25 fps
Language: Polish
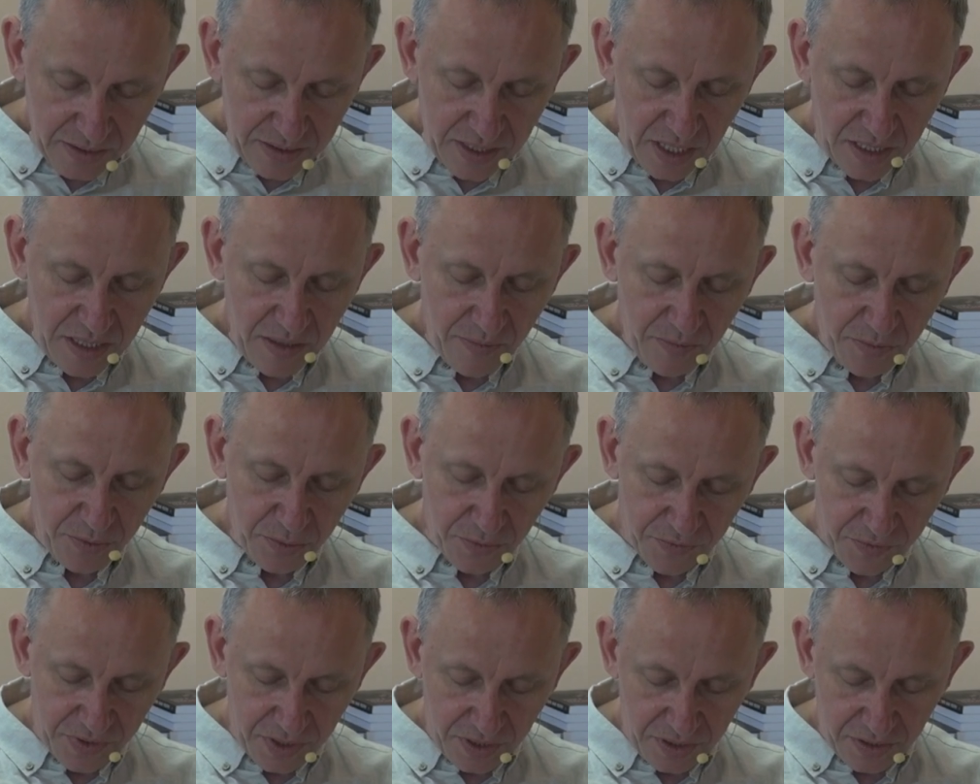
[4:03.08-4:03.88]
Za
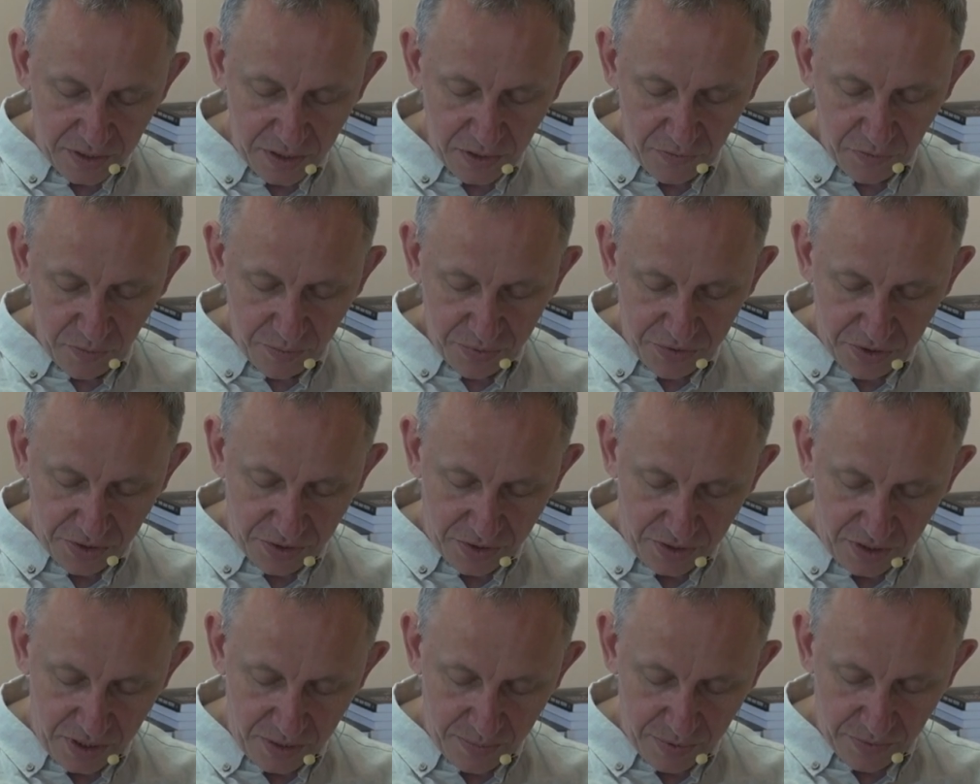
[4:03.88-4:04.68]
Niemców, kiedy znowu
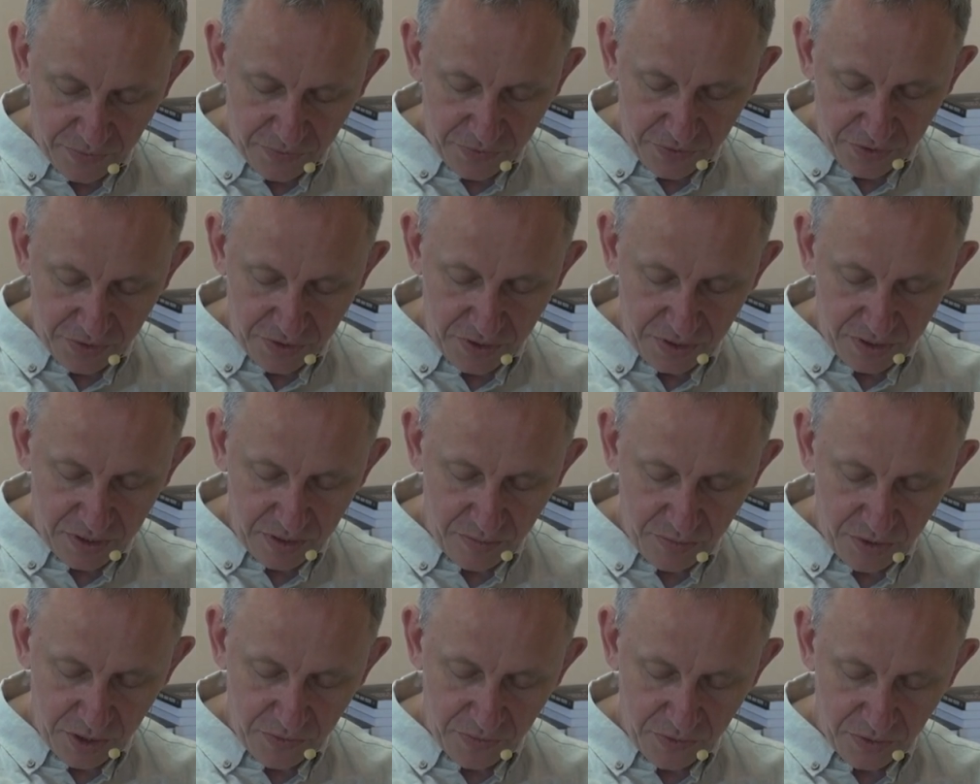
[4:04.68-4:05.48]
przyszli, bo w
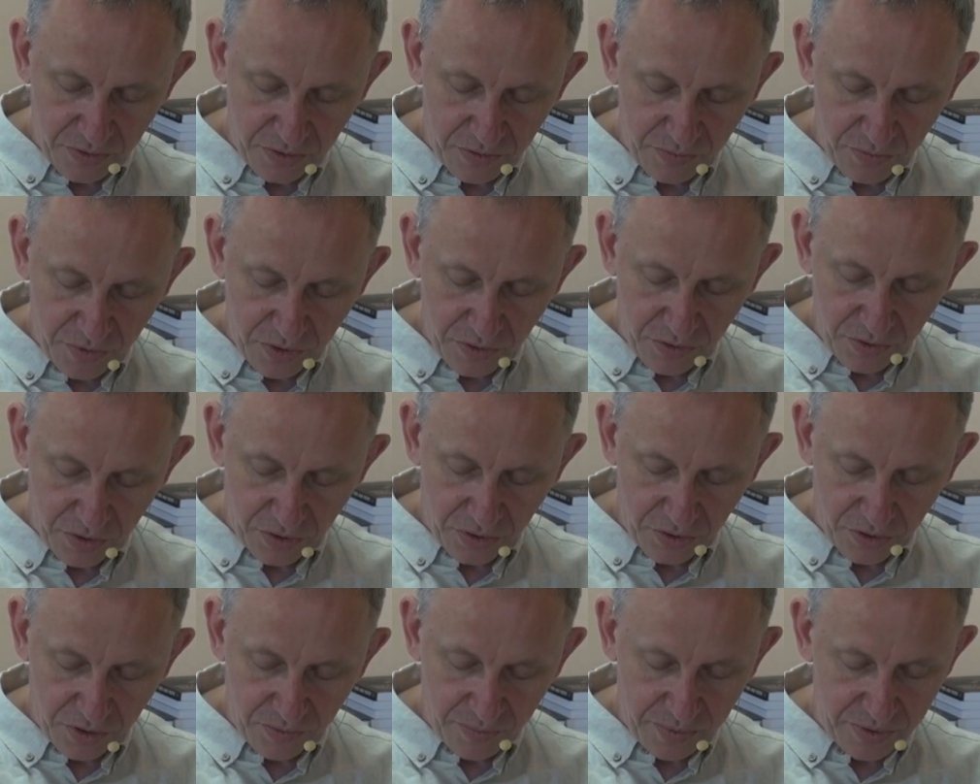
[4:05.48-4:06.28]
1939 do,
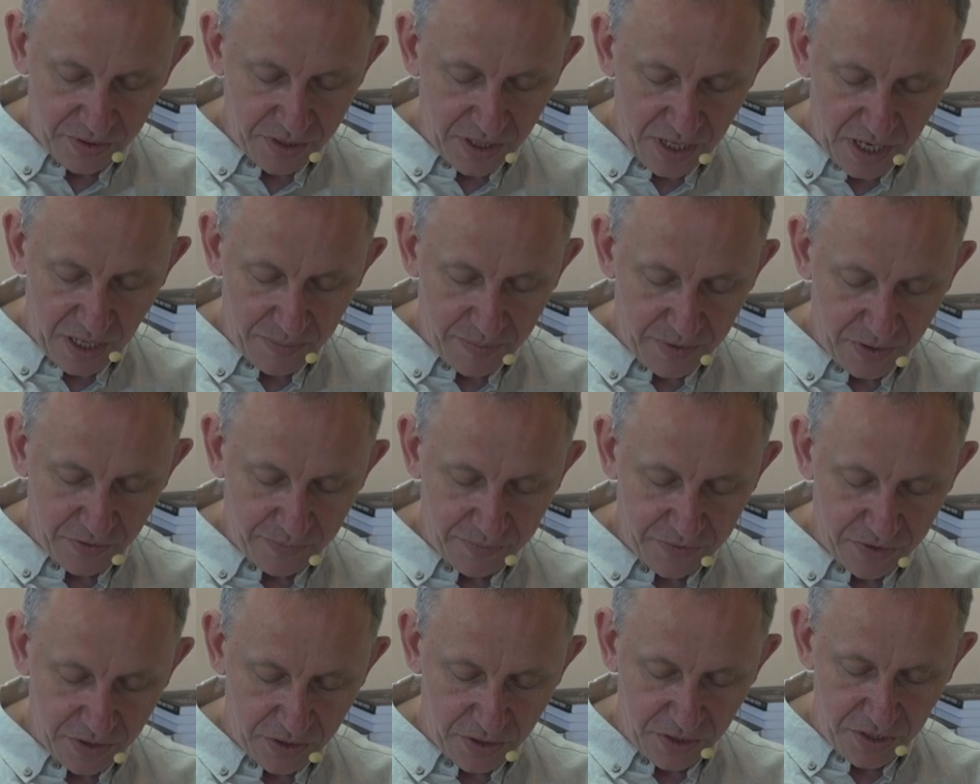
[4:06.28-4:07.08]
do
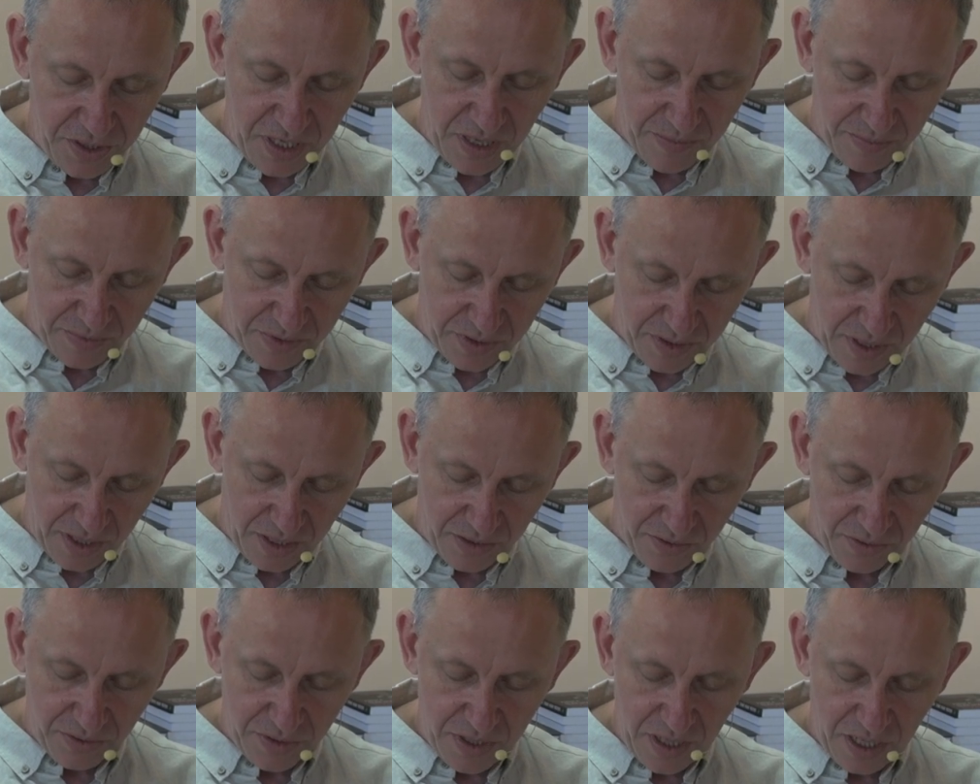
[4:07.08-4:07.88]
najpierw przeszli Niemcy,
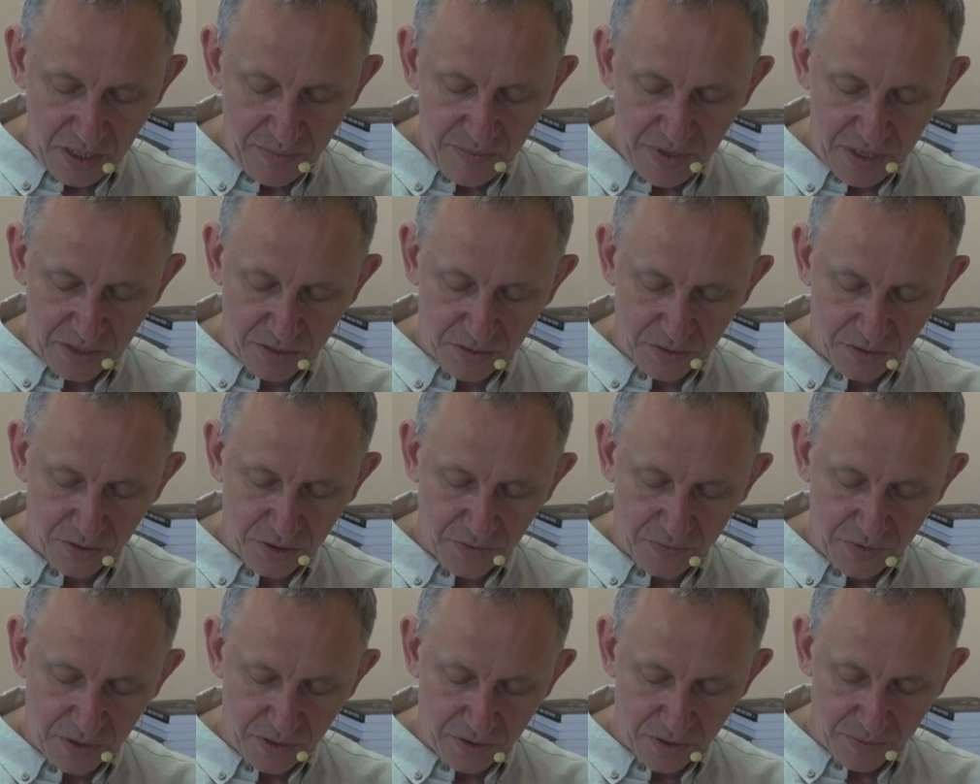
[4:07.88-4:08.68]
ale oddali miasto
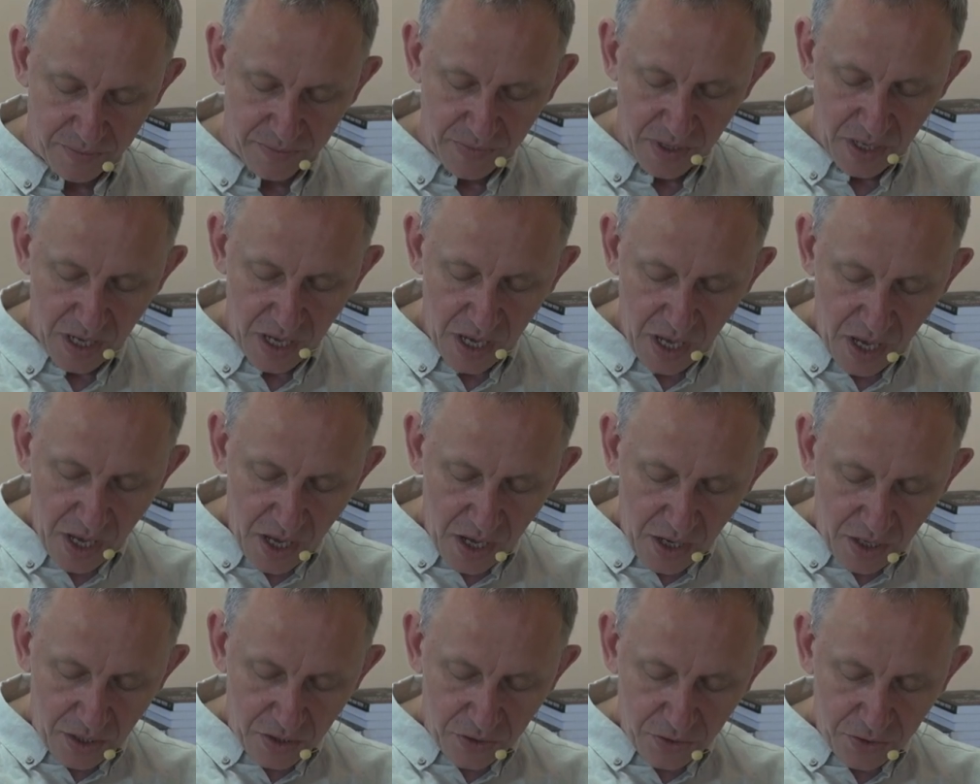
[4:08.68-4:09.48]
Sowietom,
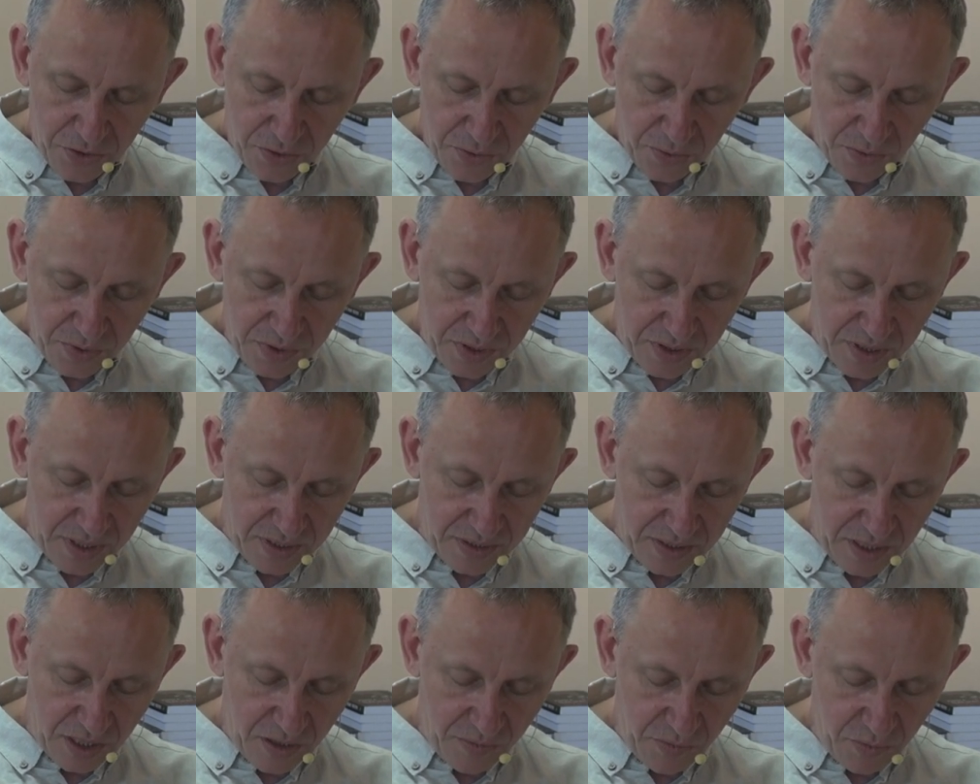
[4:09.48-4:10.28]
Schulz
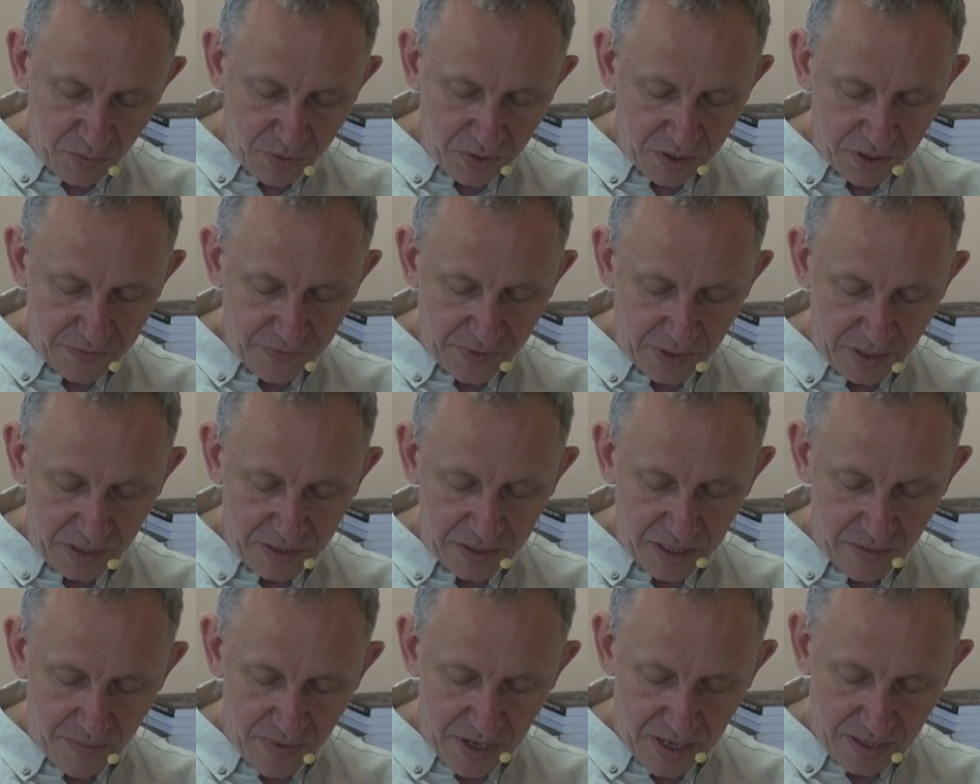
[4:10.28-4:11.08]
zaznajomił się z
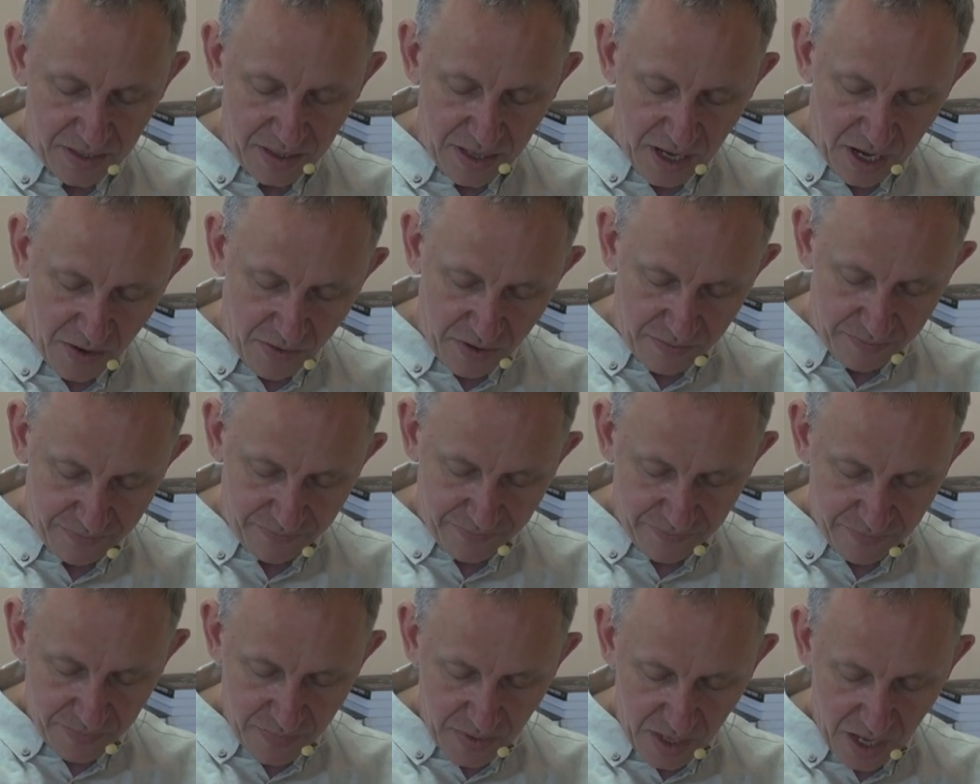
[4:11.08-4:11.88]
Feliksem Landauem,
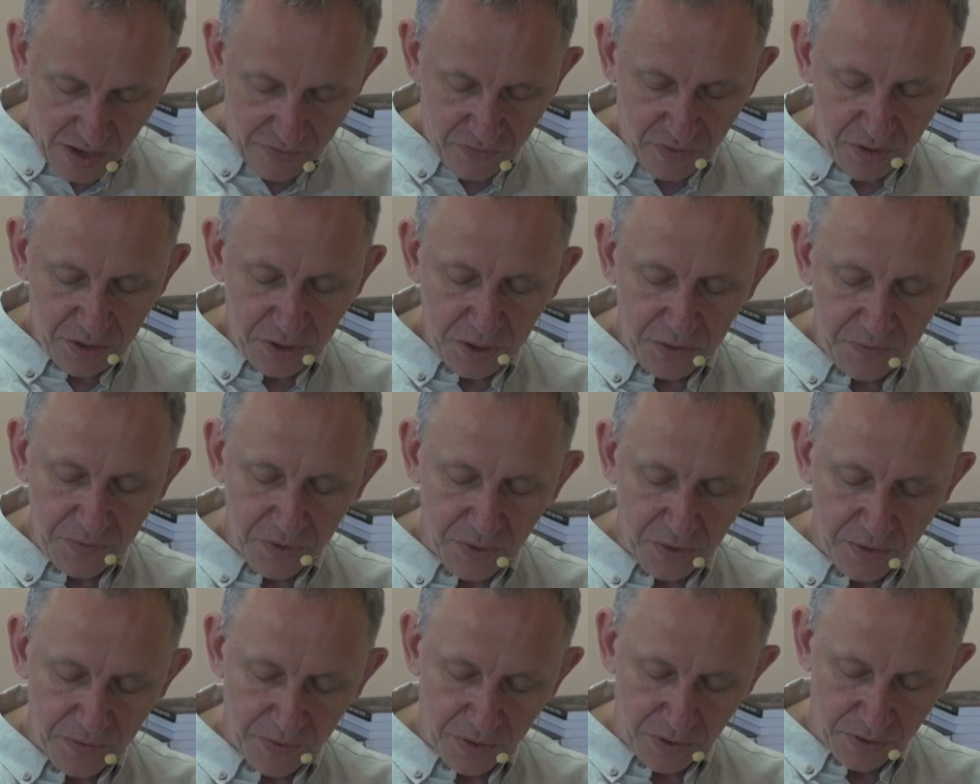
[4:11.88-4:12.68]
a
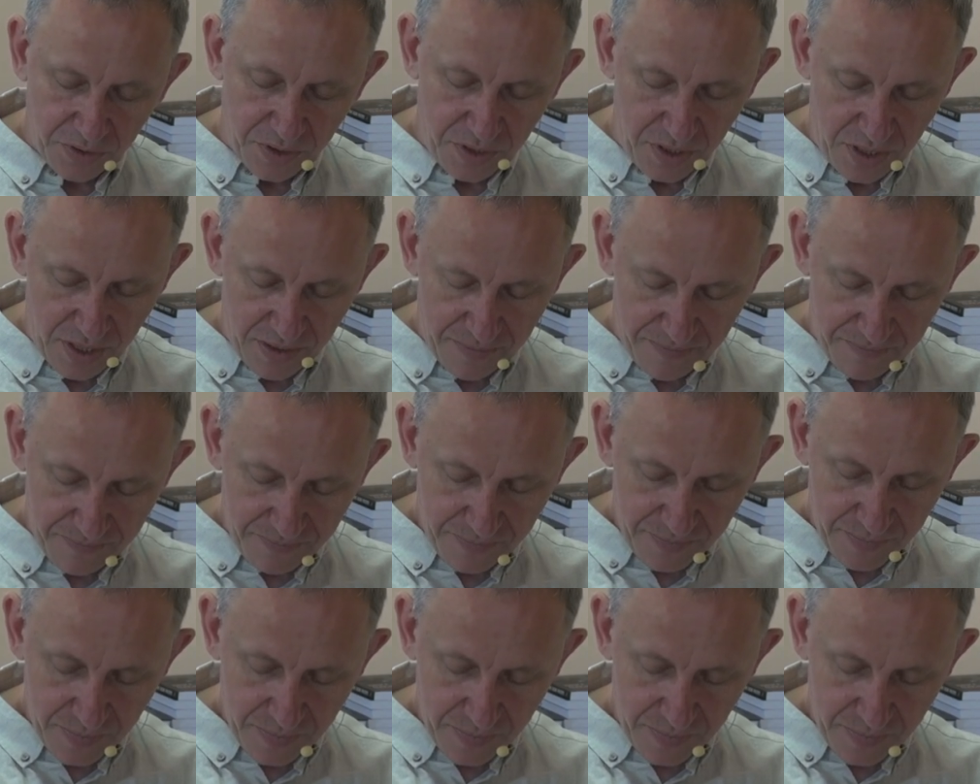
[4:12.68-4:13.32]
właściwie odwrotnie.